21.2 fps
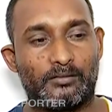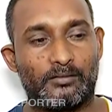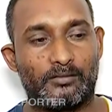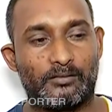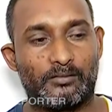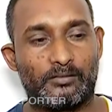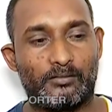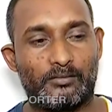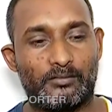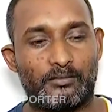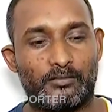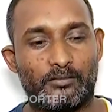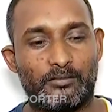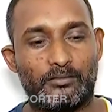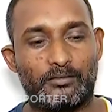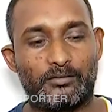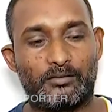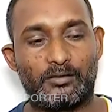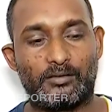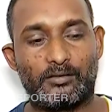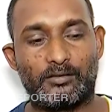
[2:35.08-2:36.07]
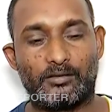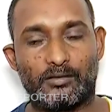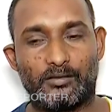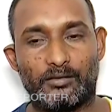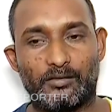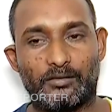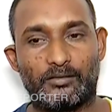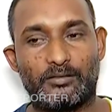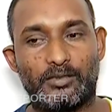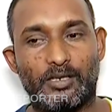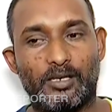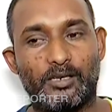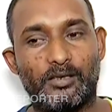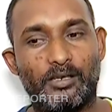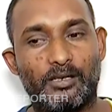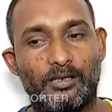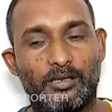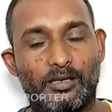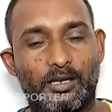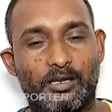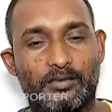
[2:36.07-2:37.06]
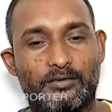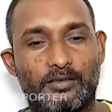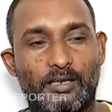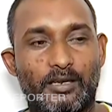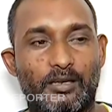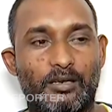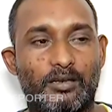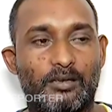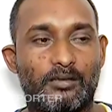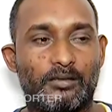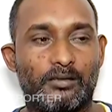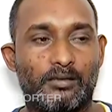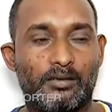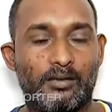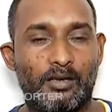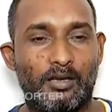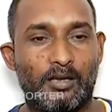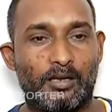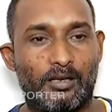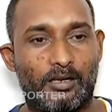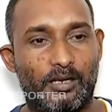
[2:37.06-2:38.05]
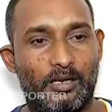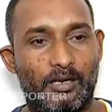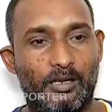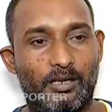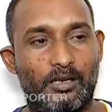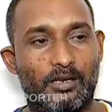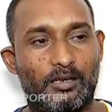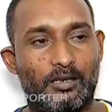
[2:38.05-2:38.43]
गलत चीज़ है क्योंकि सर देखिए कैसा है कि